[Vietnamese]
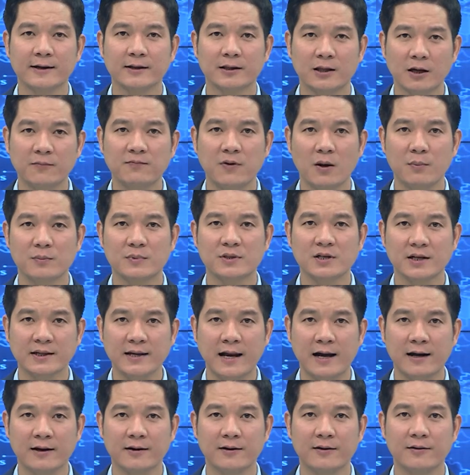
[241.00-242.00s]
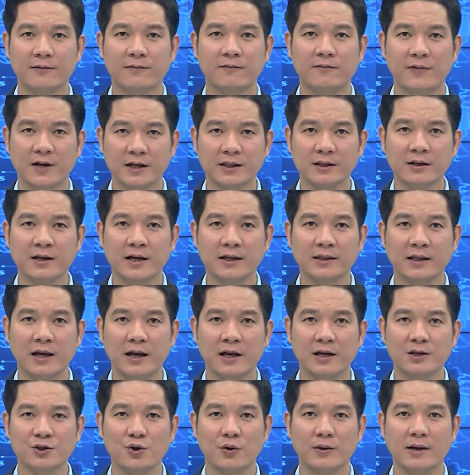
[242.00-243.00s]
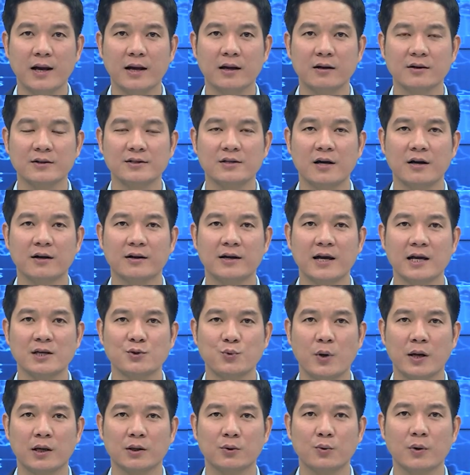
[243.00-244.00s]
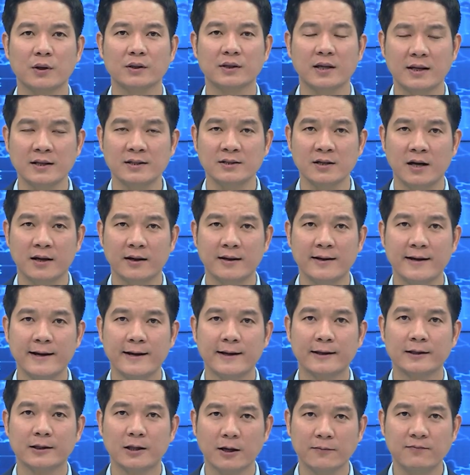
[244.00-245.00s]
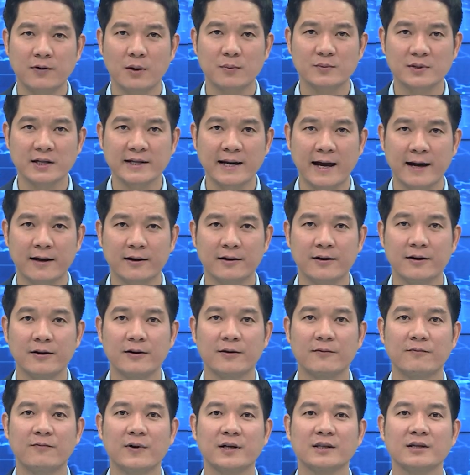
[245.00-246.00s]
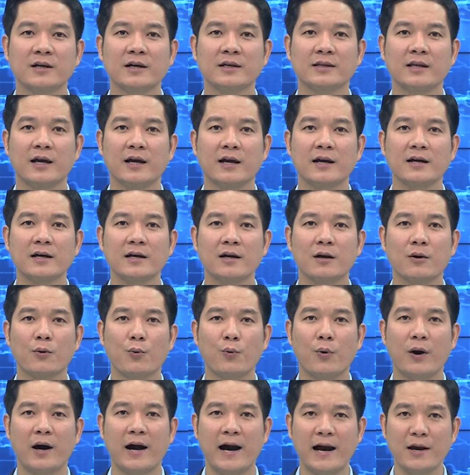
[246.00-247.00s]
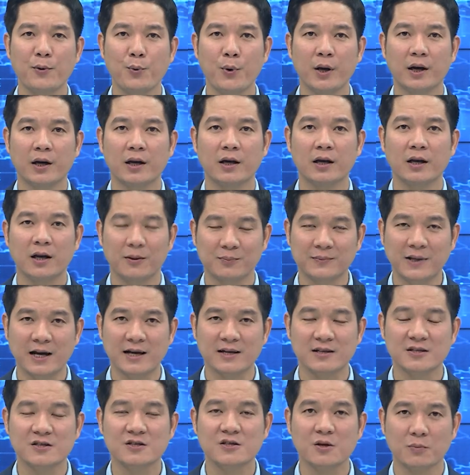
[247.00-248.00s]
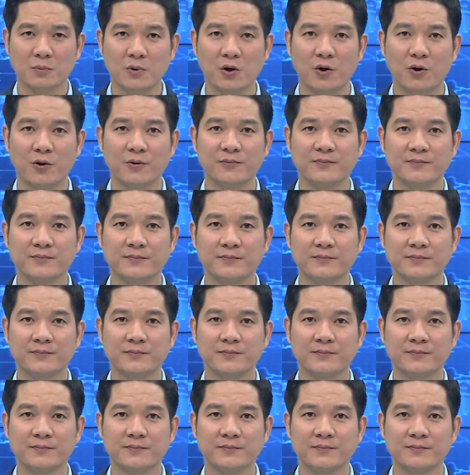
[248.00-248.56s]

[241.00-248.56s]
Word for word: thực phẩm chức năng, vật tư y tế cho các cơ sở kinh doanh thuốc tân dược, thực phẩm chức năng, vật tư y tế của hai huyện Lập Thạch, Sông Lô.